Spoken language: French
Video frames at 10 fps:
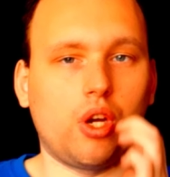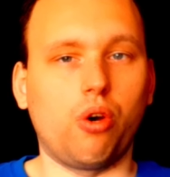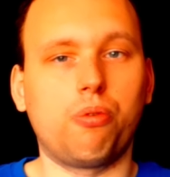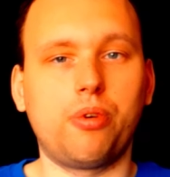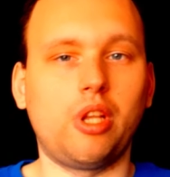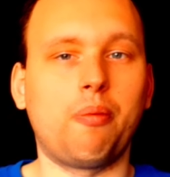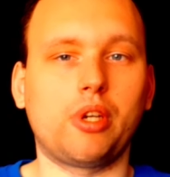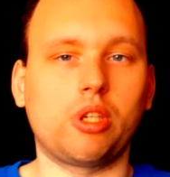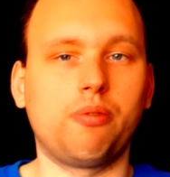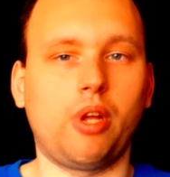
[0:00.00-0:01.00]
on fait de la
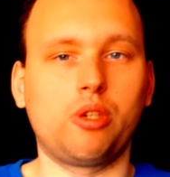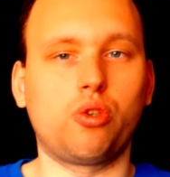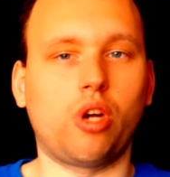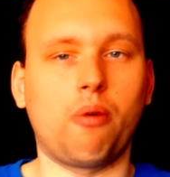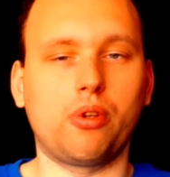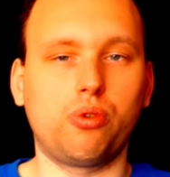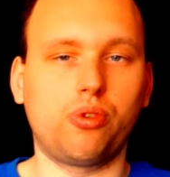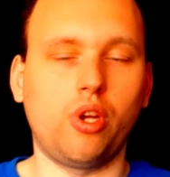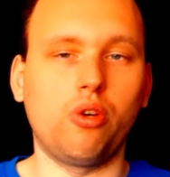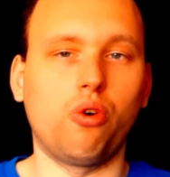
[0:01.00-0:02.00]
pêche, pêche au grappin tout
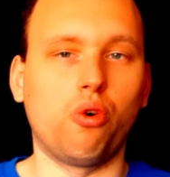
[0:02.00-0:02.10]
seul,